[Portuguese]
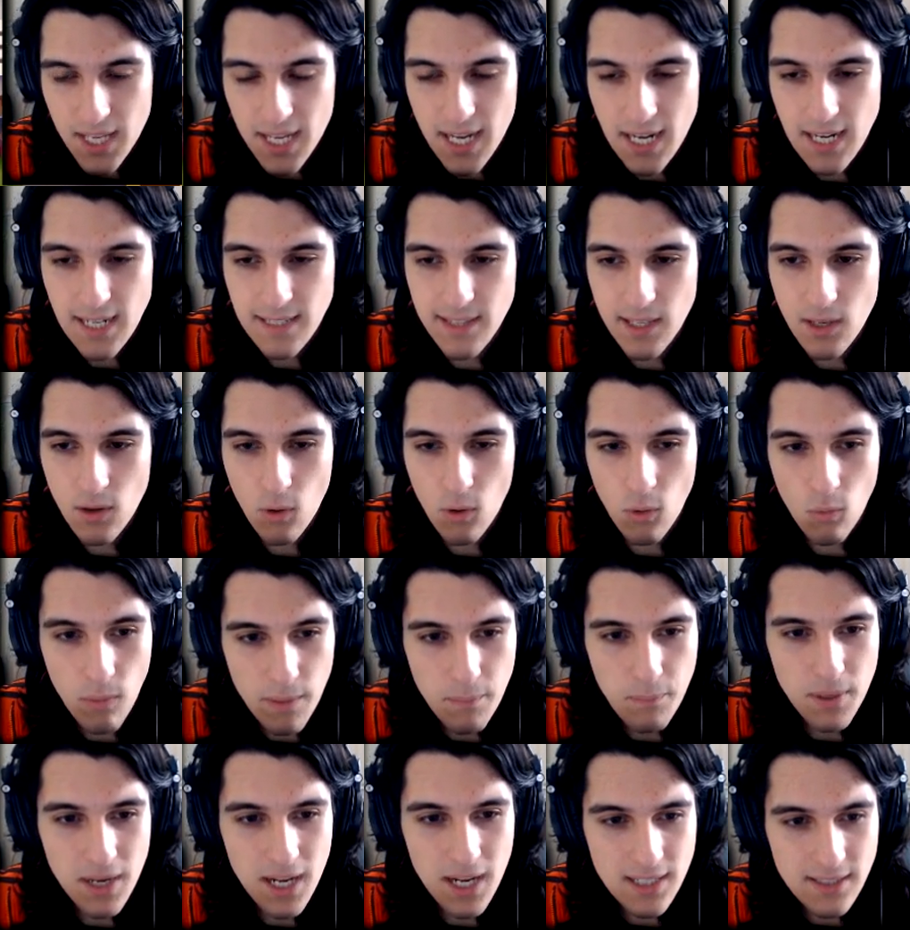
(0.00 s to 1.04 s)
ele tem uma
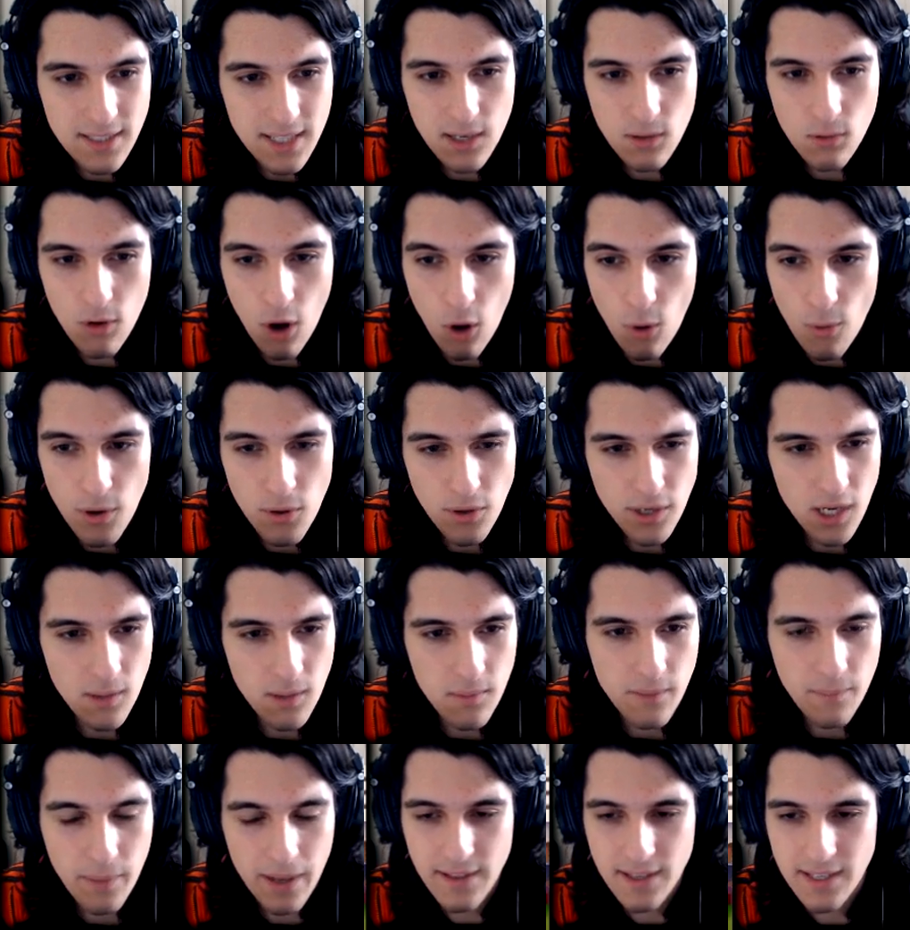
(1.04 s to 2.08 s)
empilhadeira igual eu, que é
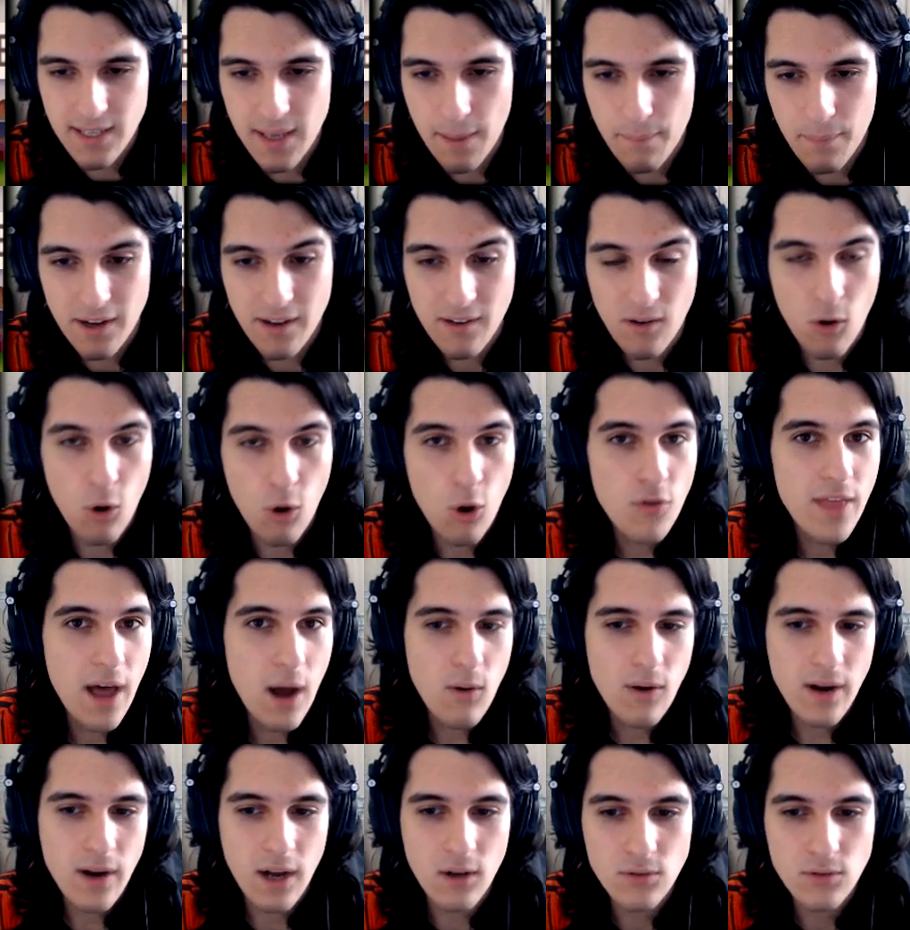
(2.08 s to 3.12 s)
uma parada que é pra rodar
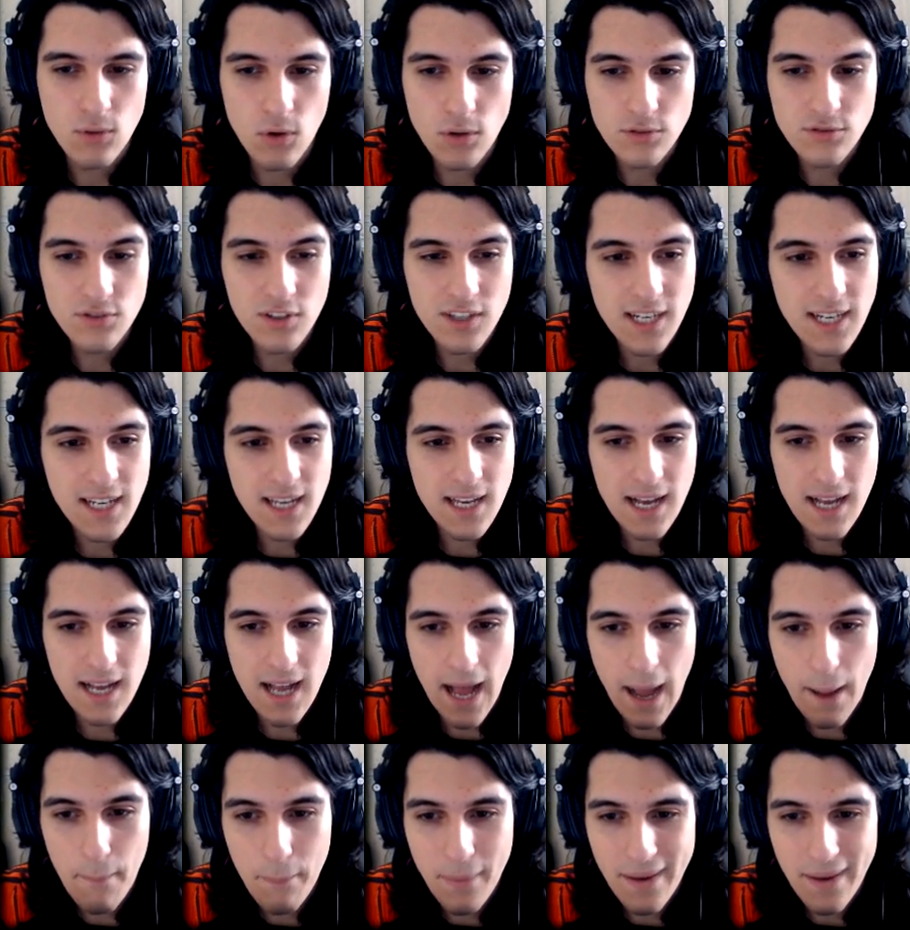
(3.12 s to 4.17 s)
o carro do outro, só que
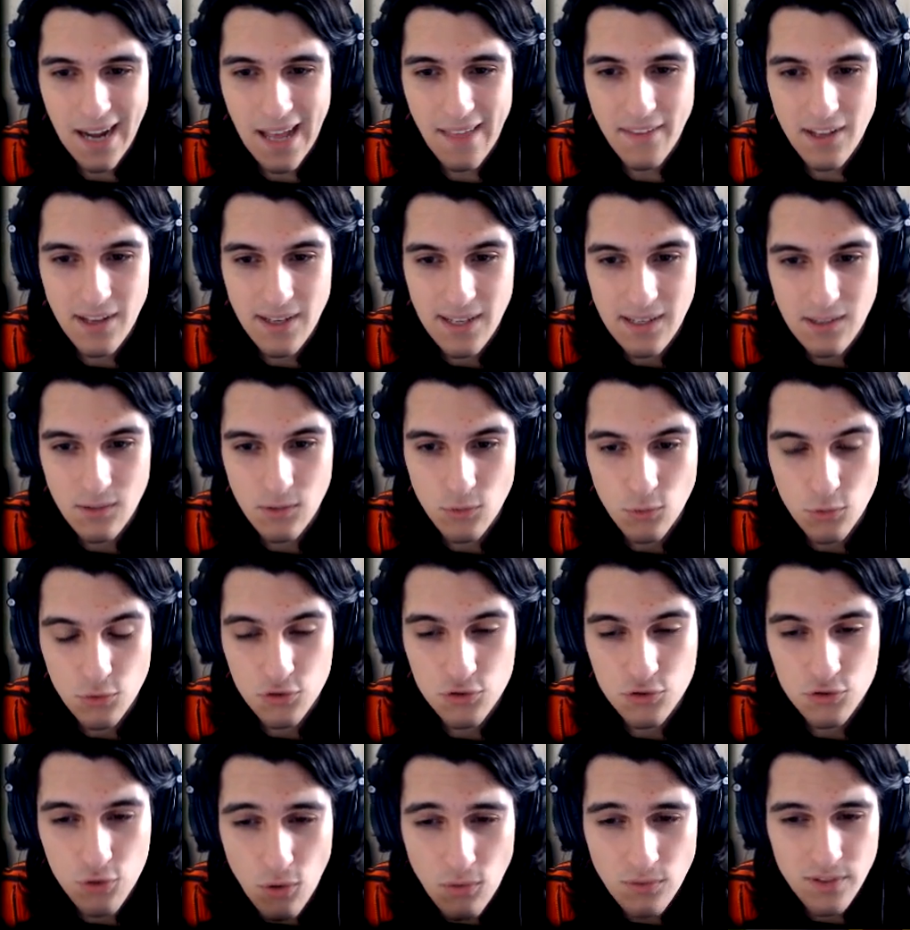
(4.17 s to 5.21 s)
a parada, o
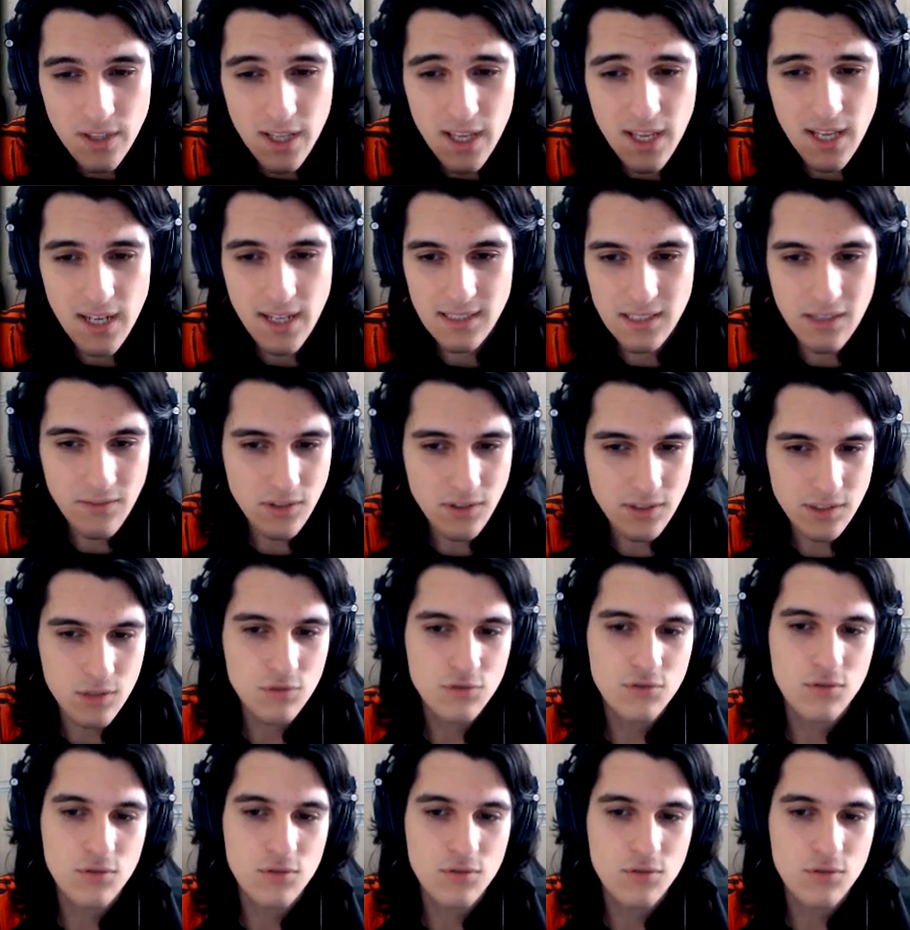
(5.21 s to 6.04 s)
som dele, que tá vendo que tem